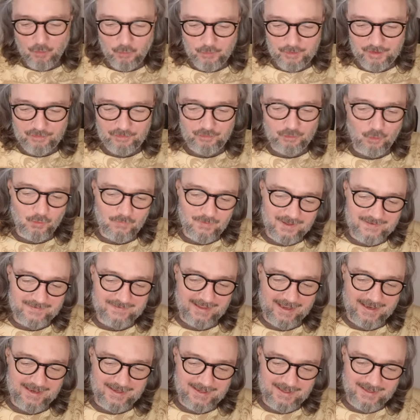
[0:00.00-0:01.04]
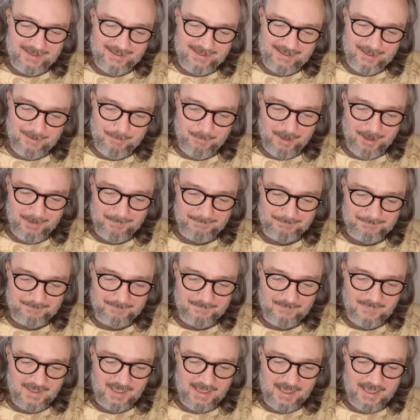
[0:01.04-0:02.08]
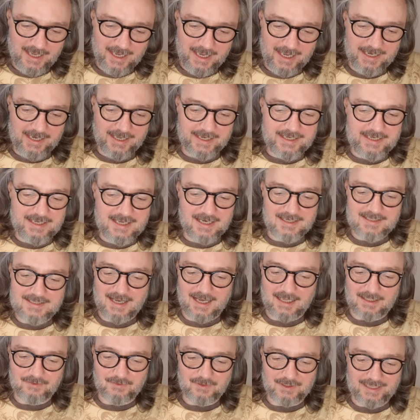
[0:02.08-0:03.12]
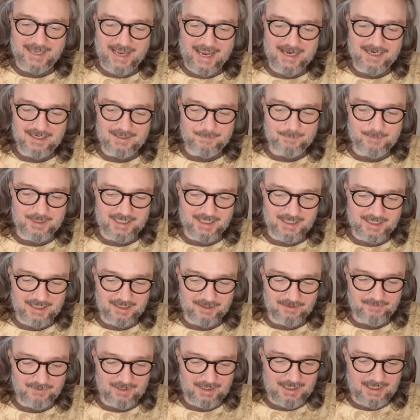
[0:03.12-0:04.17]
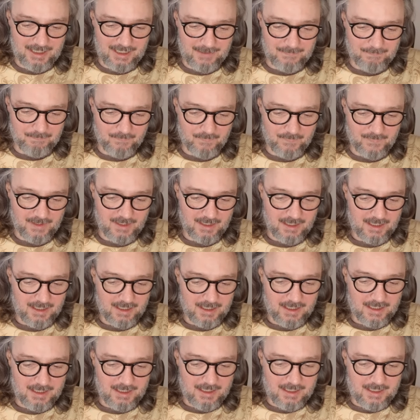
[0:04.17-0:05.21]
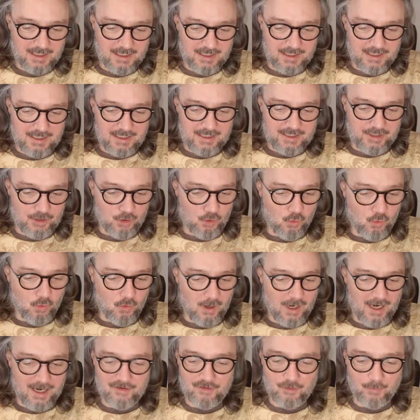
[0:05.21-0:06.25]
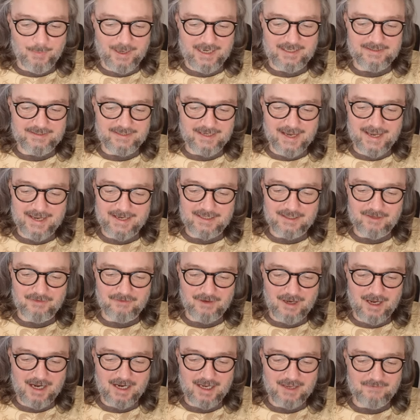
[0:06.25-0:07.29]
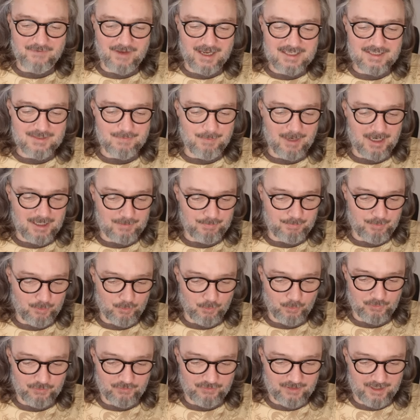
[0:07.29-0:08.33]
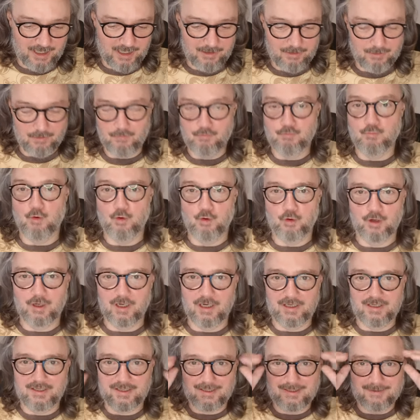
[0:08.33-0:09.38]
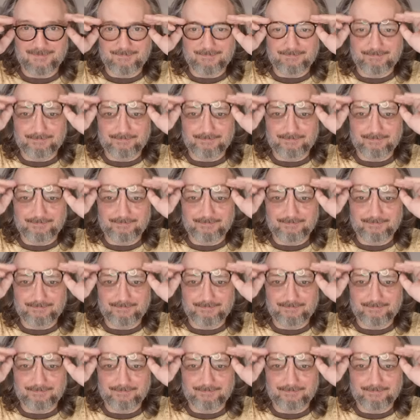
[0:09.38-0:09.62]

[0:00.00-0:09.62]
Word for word: Oder sowas denke ich immer. Energie als Antwort reicht mir irgendwie nie. Jo, also meine direkte Frage, was macht Bewusstsein möglich?